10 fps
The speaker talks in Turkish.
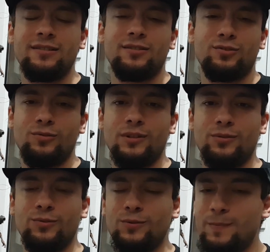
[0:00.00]
yılının sonuna
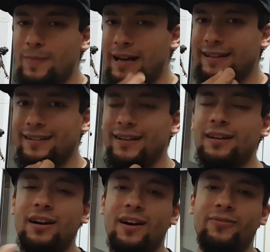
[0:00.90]
doğru belki de
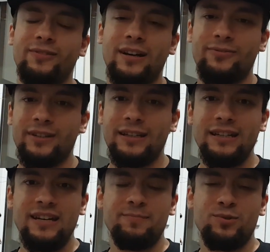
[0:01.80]
Half-Life 2
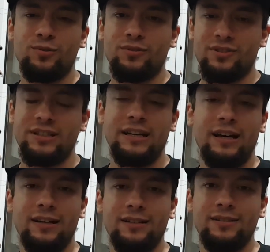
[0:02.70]
Episode 3
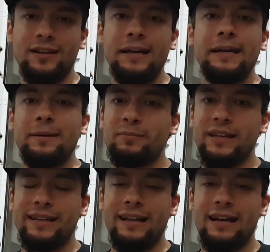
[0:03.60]
hakkında
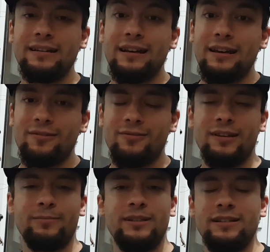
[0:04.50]
bilgiler
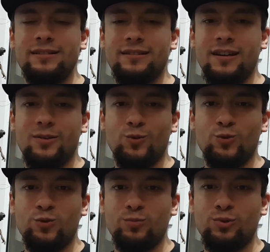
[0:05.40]
verebiliriz diye
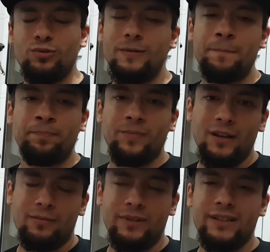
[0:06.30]
konuşmuştu.
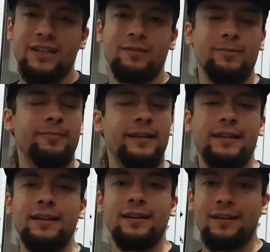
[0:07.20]
Ama yeni bir
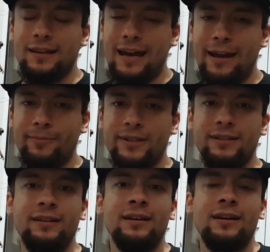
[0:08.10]
bilgi
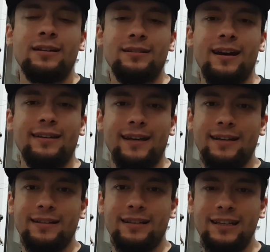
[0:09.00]
gelmedi.
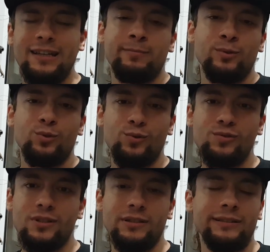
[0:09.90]
Derken
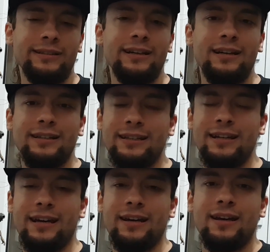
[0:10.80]
2009 yılında
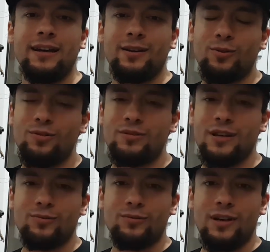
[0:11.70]
yine
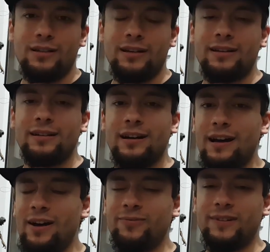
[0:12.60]
gözler kulaklar
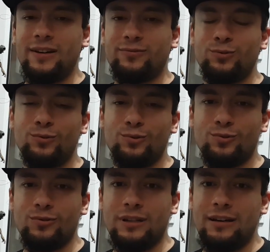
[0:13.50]
Half-Life
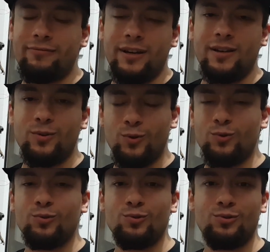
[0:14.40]
duyurusunda ve
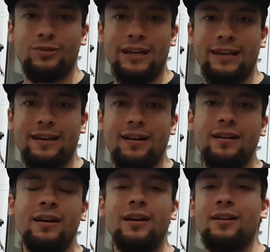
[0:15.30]
görüntüsündeyken
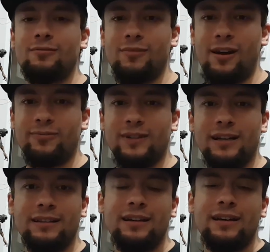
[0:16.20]

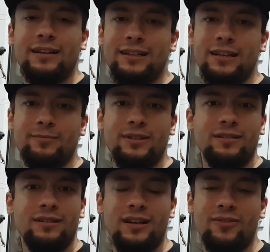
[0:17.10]
Valve'dan yeni
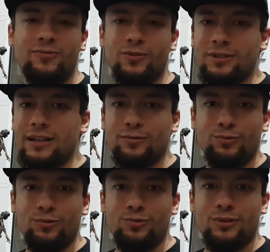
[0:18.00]
bir Left 4 Dead
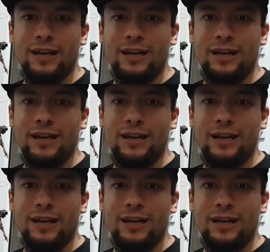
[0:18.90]
duyurusu